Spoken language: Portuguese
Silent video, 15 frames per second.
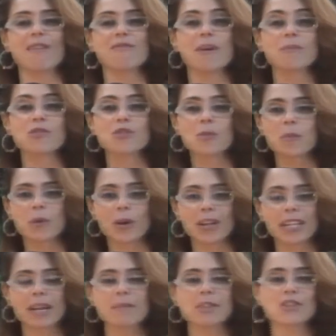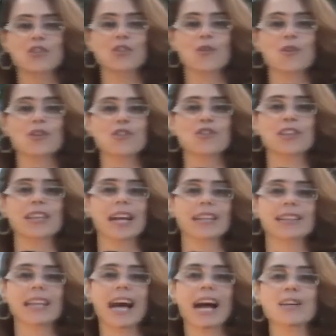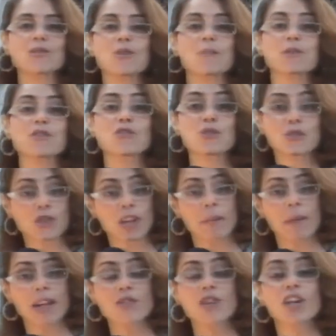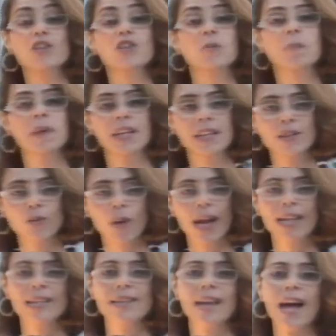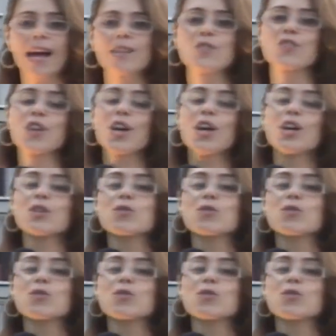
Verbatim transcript: Vamos no programa de hoje tratar sobre justamente a espiritualidade